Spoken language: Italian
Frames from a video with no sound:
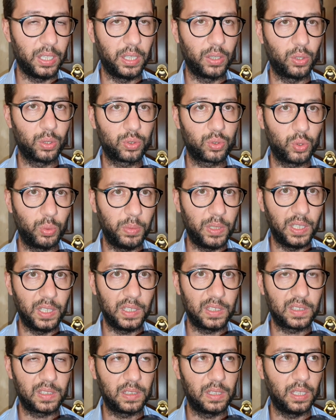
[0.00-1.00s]
dei
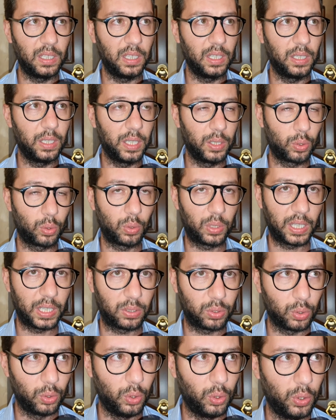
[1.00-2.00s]
costumisti, i
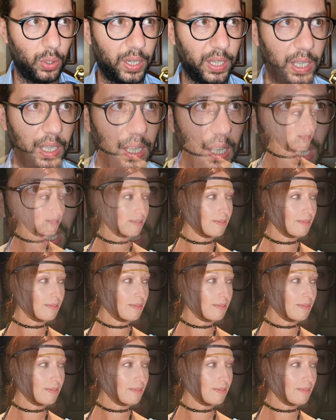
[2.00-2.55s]
truccatori,